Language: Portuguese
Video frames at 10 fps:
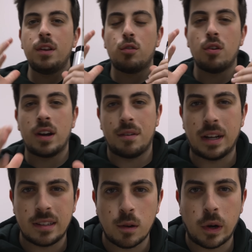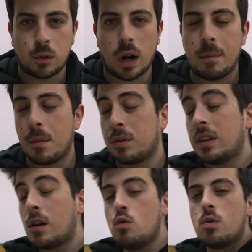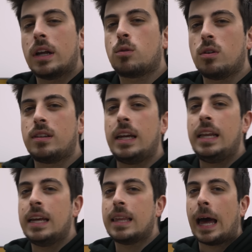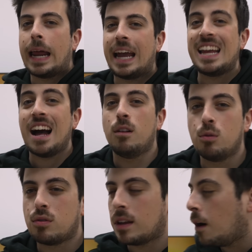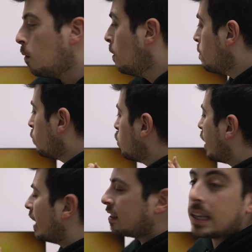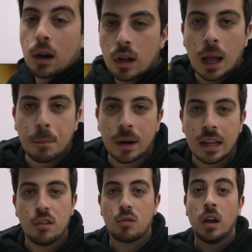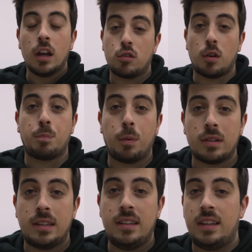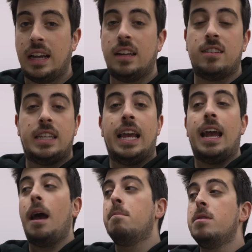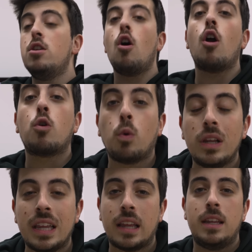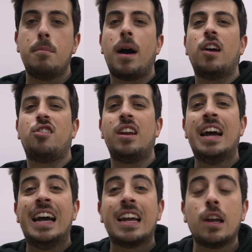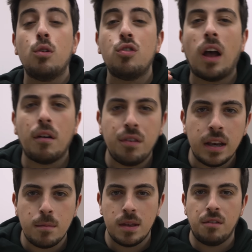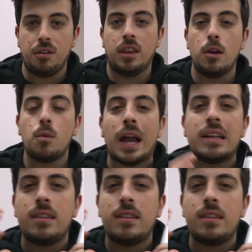vídeos são gravados em 4K, portanto eu nunca te conseguiria dar a real noção do que é estar a olhar para isto. Eu só te posso dizer que isto é a melhor qualidade de imagem que eu já vi na minha vida. E o que é que